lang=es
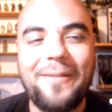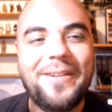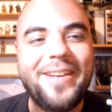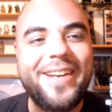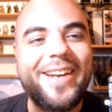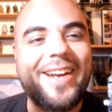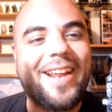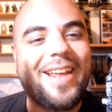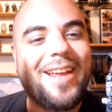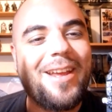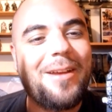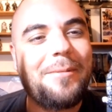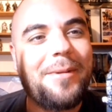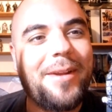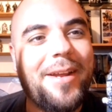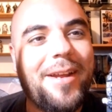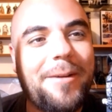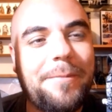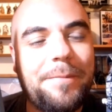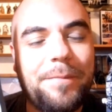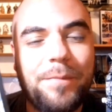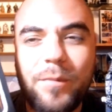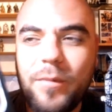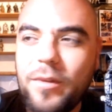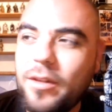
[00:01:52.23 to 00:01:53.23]
Increíble.
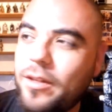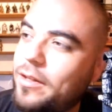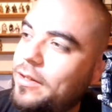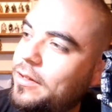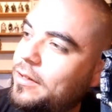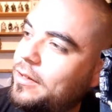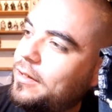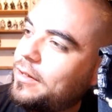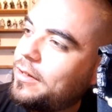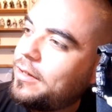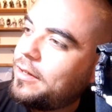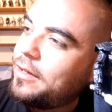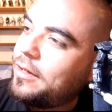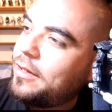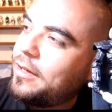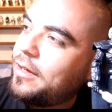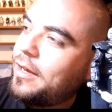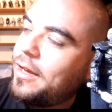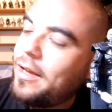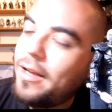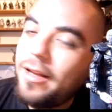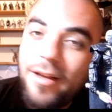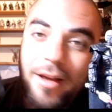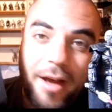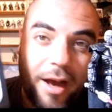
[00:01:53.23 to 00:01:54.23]

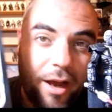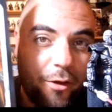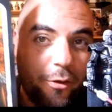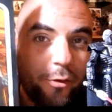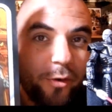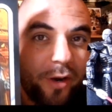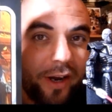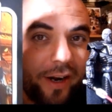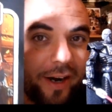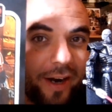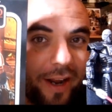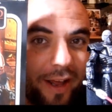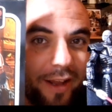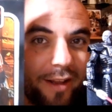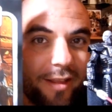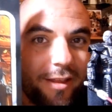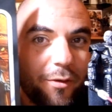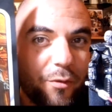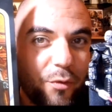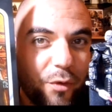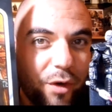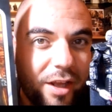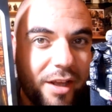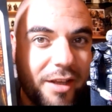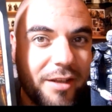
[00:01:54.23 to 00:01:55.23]
Hay una gran
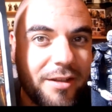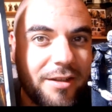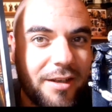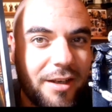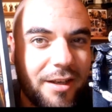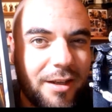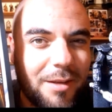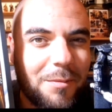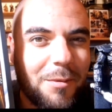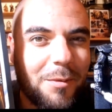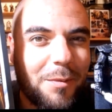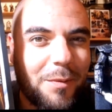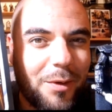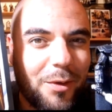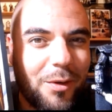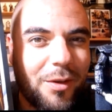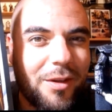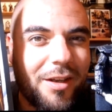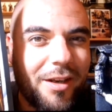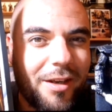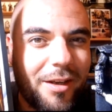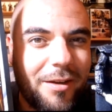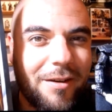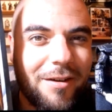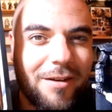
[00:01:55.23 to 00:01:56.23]
diferencia de mi video
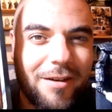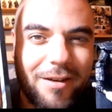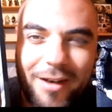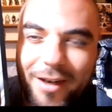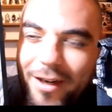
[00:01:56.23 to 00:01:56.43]
anterior.